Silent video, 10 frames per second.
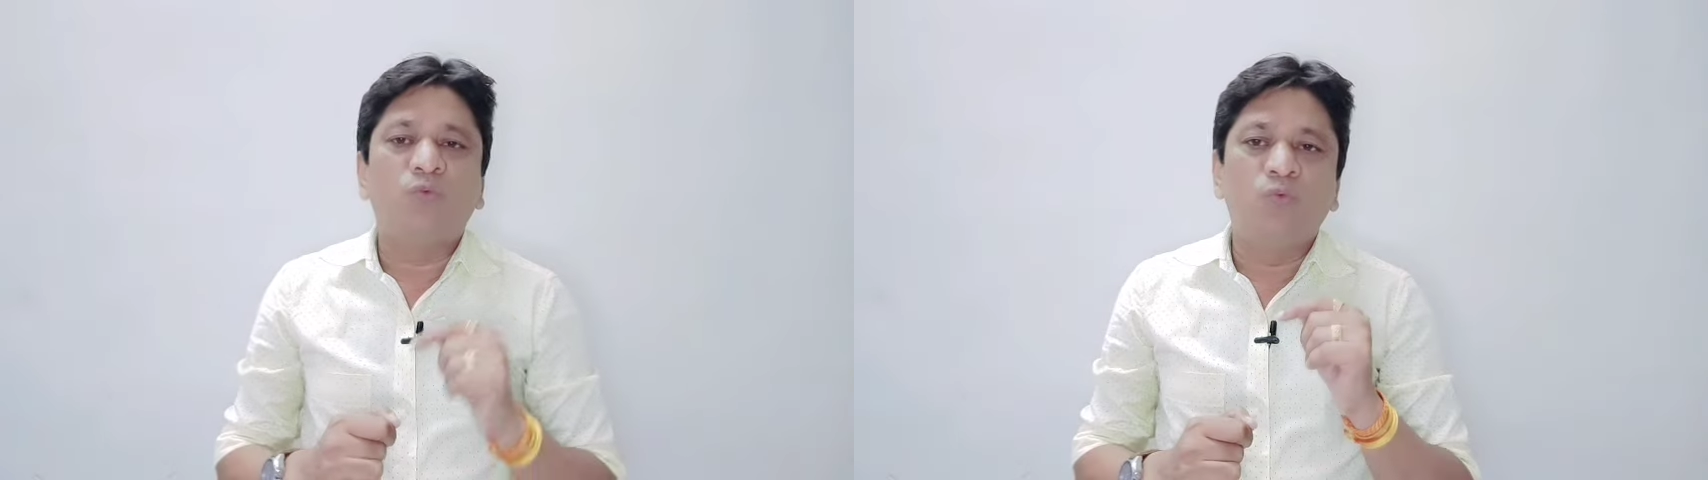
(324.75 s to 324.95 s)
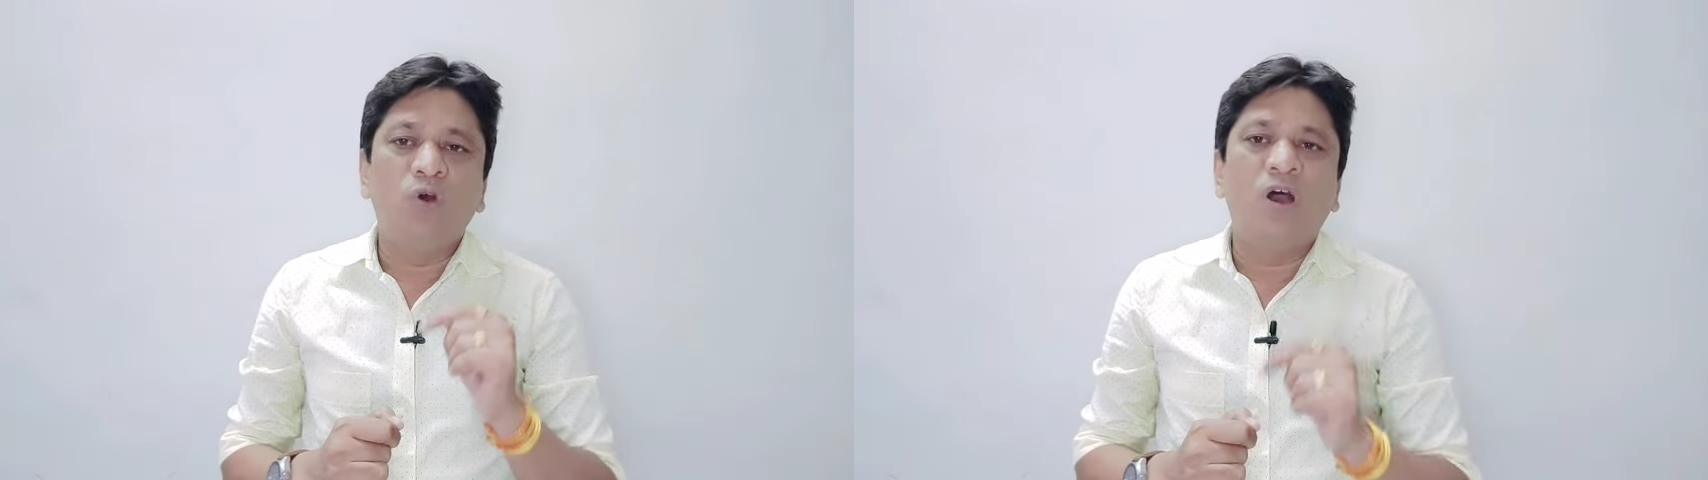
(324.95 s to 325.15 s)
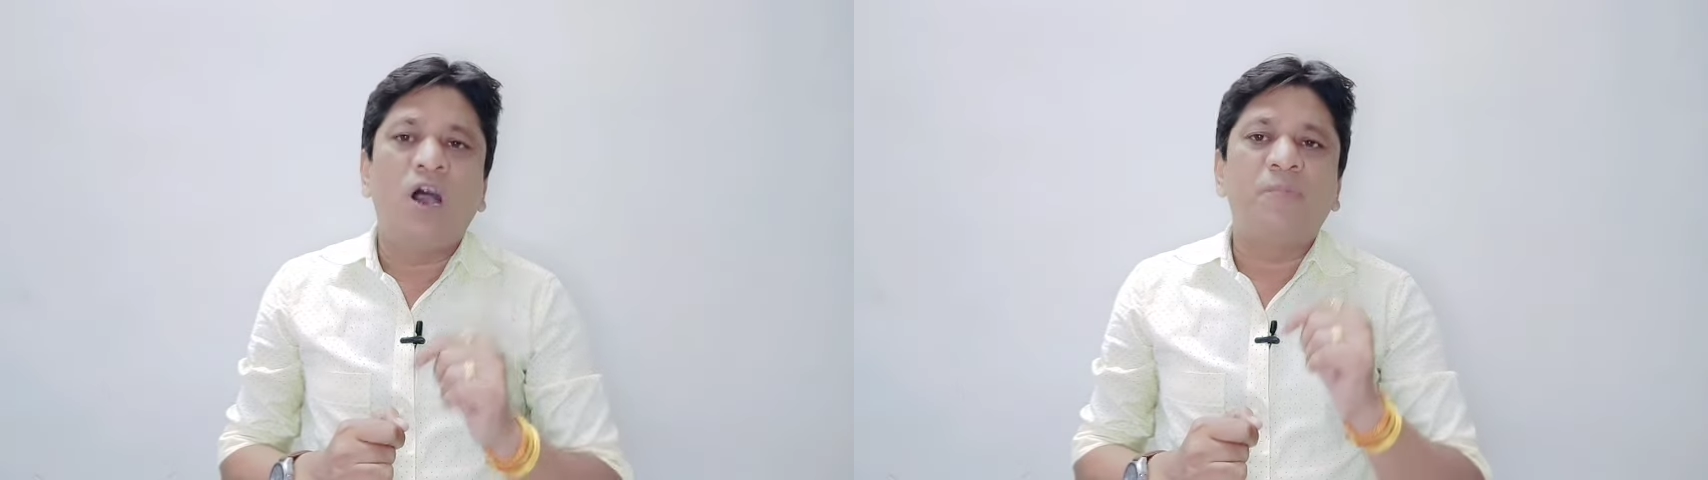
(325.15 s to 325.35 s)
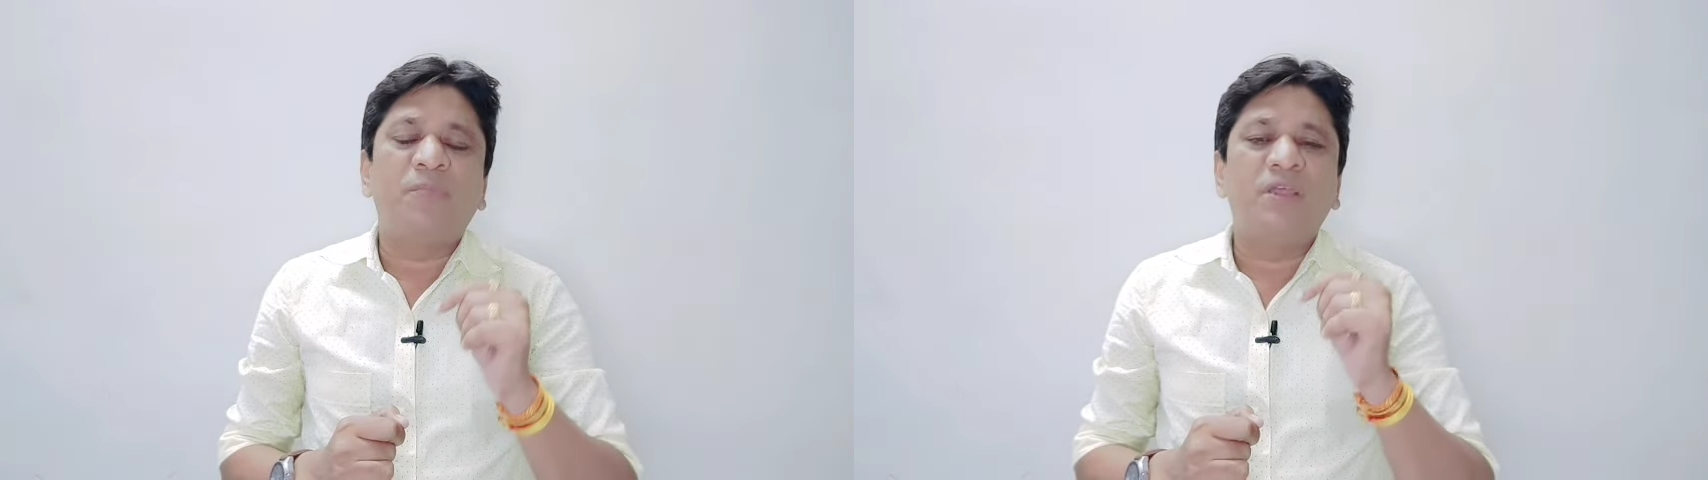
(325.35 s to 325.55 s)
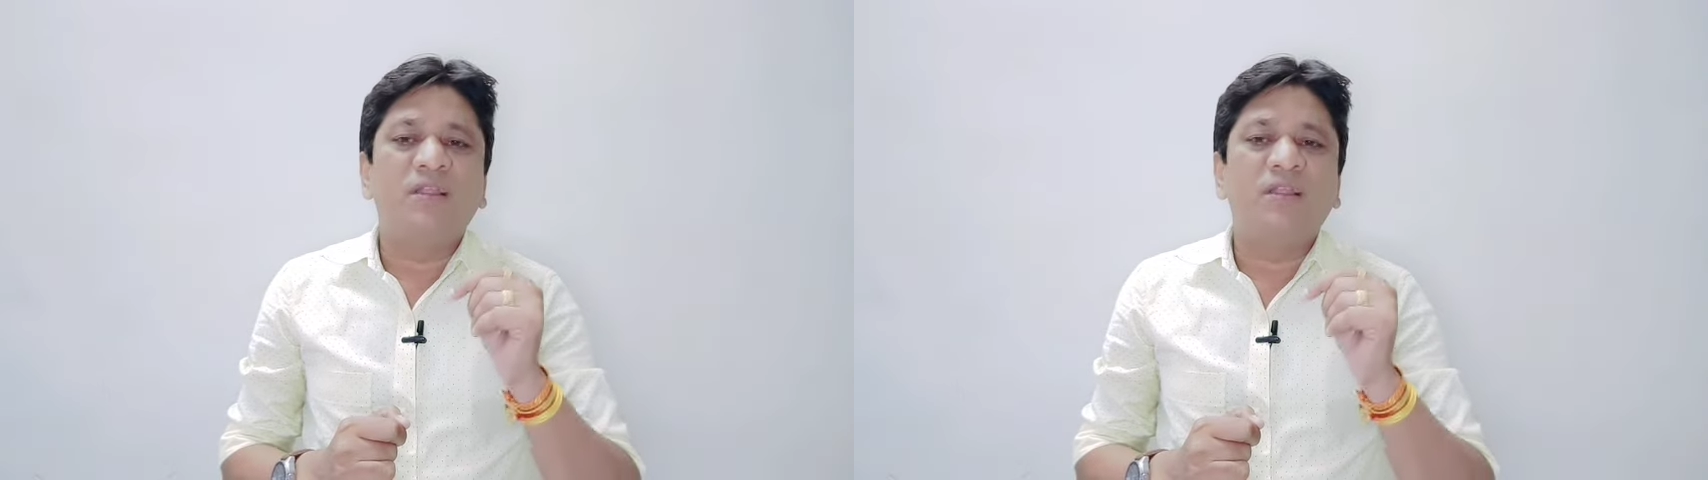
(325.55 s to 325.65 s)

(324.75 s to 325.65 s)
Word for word: वह आपकी